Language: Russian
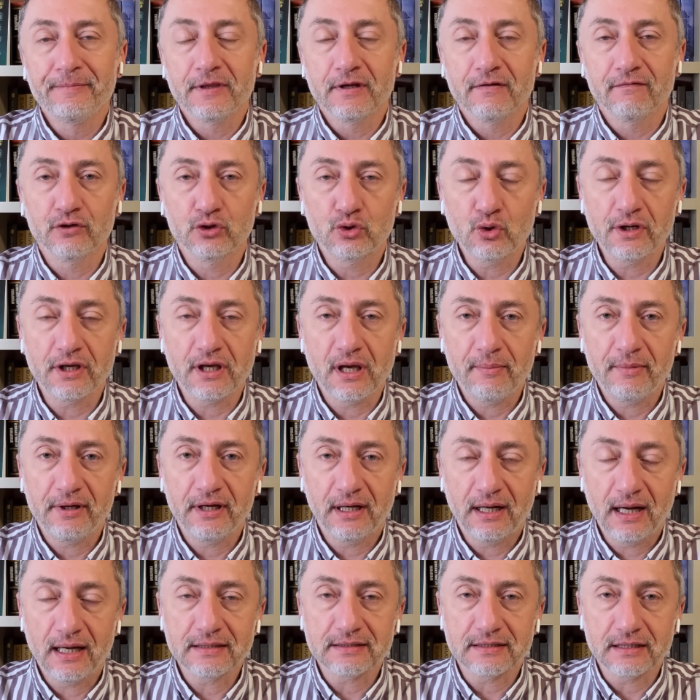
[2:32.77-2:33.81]
В итоге
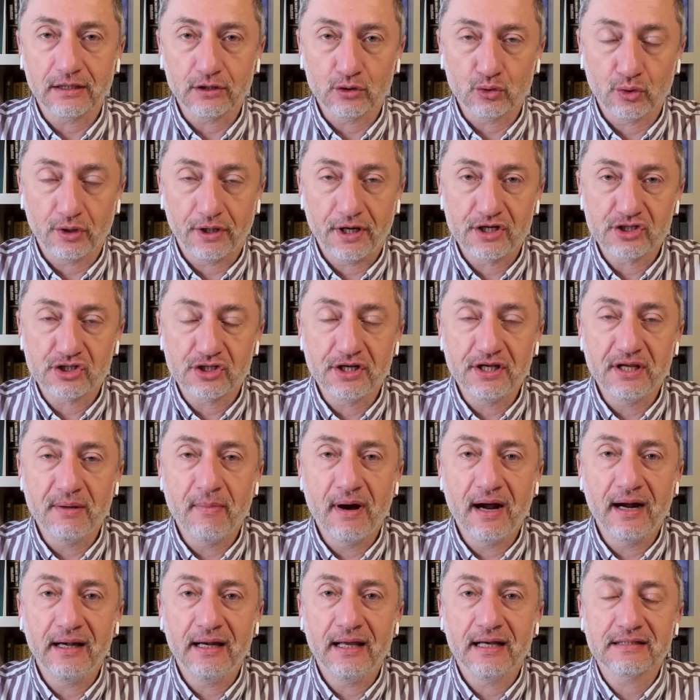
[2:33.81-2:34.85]
американцы, которые, конечно, не
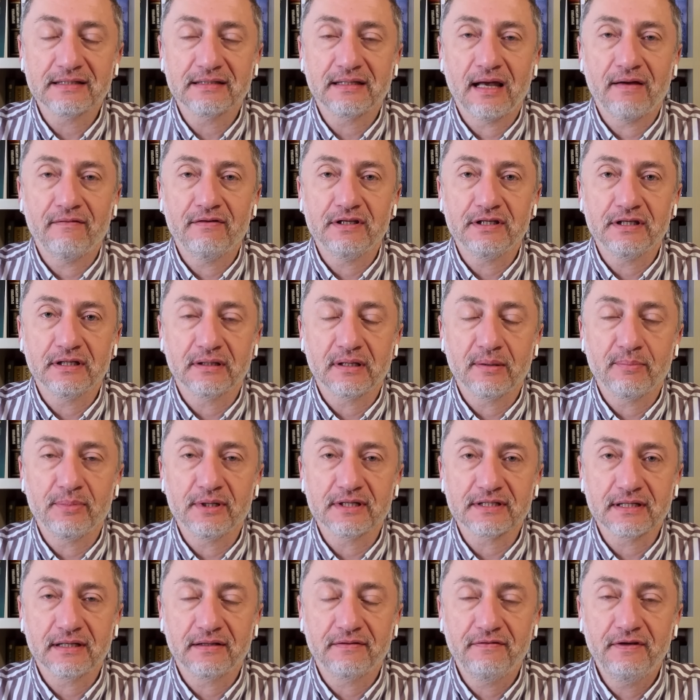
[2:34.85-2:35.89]
могли оставить это
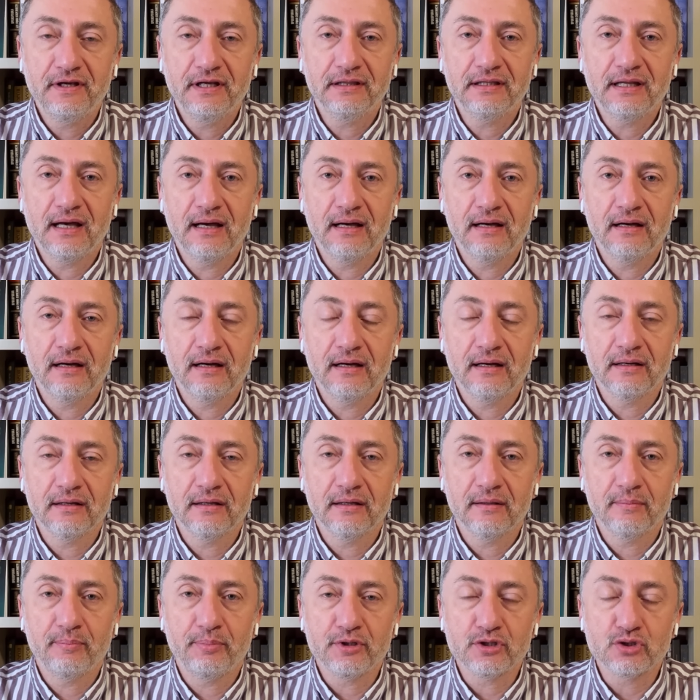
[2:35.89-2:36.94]
без
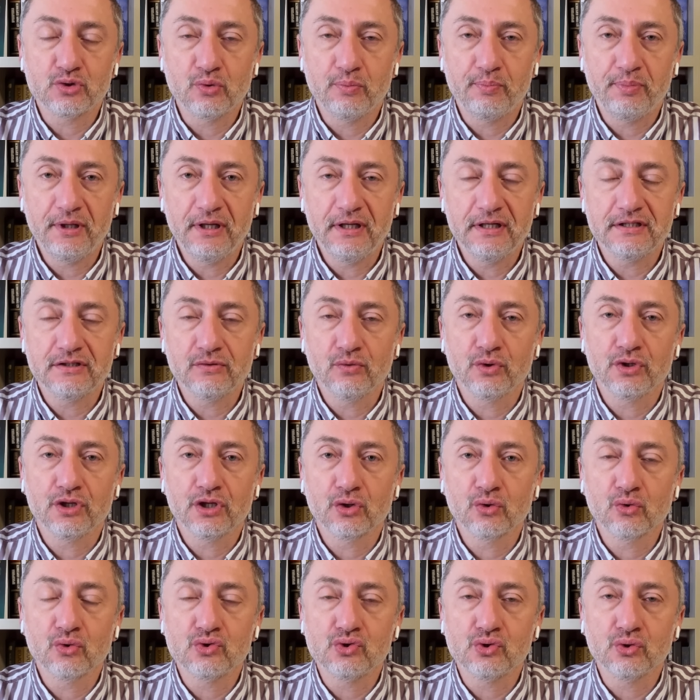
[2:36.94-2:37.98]
ответа, приступили сегодня
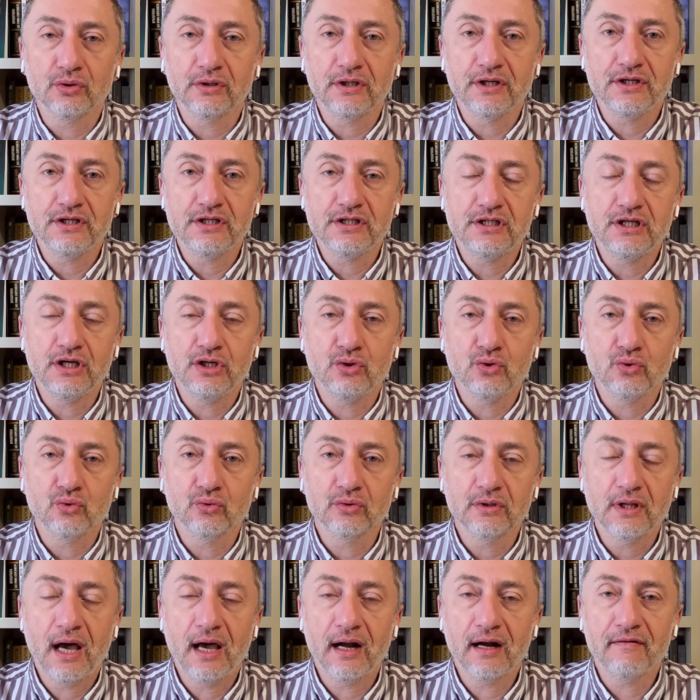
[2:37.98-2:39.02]
ночью к нанесению
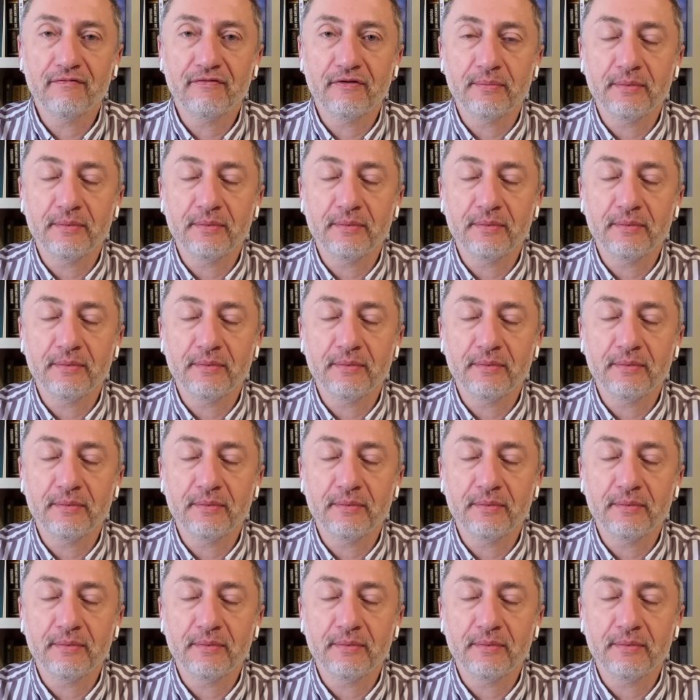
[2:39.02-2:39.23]
ударов.